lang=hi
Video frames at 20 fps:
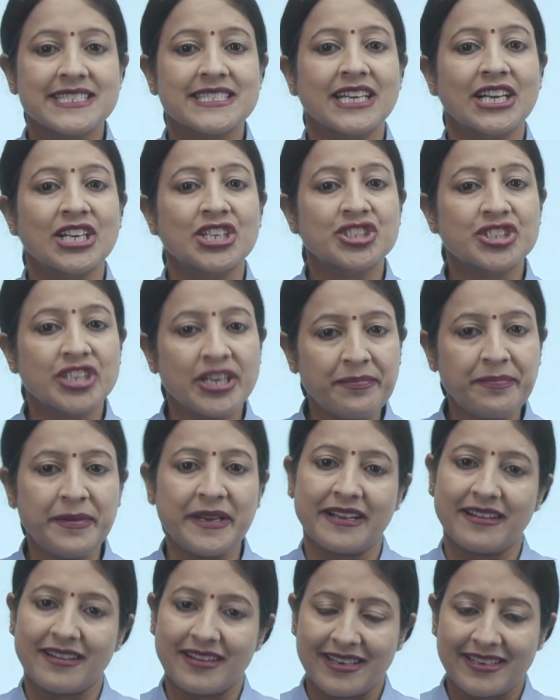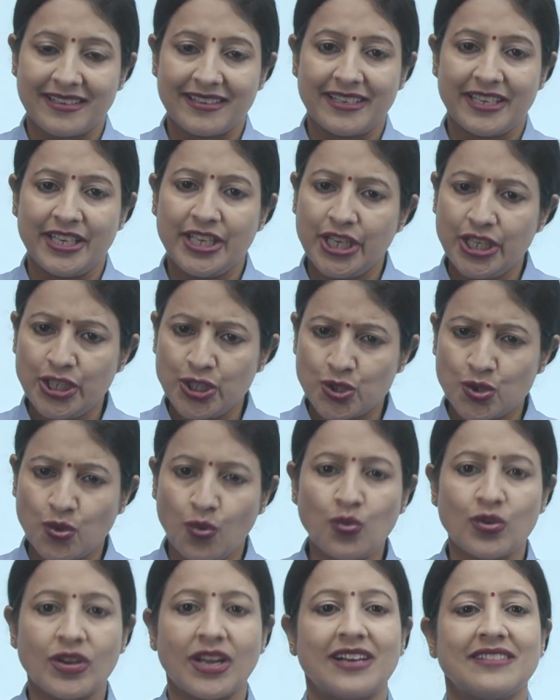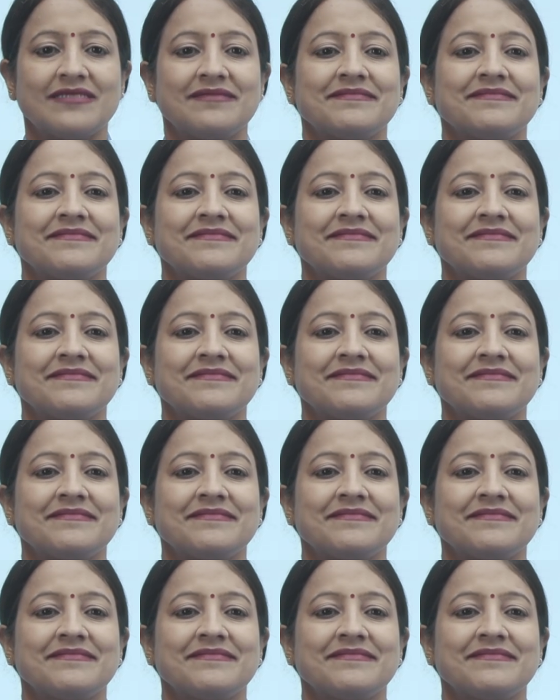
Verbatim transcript: संक्षेपीकरण यानी कि छोटा